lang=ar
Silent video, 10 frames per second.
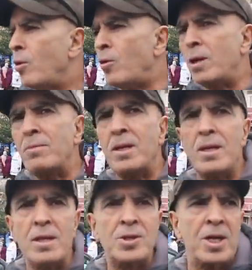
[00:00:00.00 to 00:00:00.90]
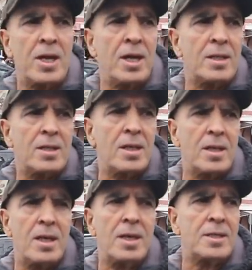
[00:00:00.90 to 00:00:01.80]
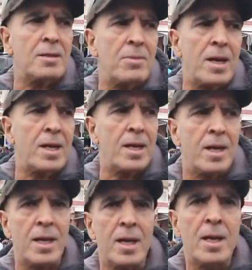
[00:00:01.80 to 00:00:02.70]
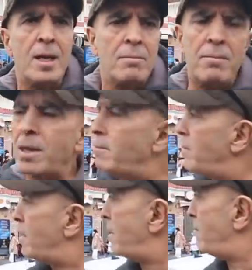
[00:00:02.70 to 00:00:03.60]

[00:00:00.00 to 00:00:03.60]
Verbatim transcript: ويعمل الاجراءات يعني اللازمه اللي ما, ما,